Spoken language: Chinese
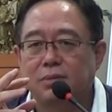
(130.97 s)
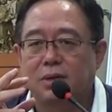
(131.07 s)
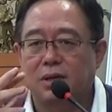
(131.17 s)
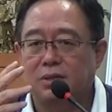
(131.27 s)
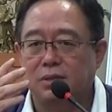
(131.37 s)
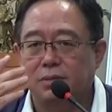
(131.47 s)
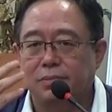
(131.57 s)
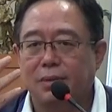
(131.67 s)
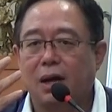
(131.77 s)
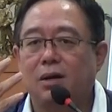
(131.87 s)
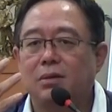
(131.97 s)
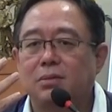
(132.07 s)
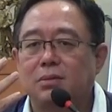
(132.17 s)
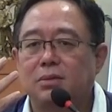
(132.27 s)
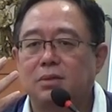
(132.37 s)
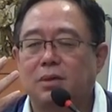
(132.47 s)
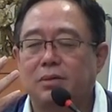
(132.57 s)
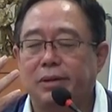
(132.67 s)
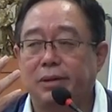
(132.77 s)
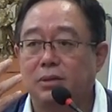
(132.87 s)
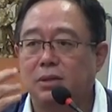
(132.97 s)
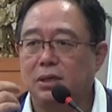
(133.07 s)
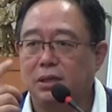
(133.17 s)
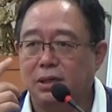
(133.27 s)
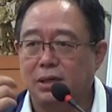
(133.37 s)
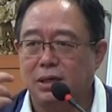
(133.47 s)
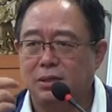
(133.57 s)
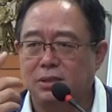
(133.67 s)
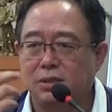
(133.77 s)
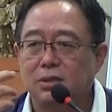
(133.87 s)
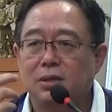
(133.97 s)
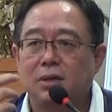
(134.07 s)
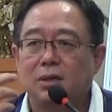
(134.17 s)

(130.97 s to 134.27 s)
开始啊，知道哎，体内开始。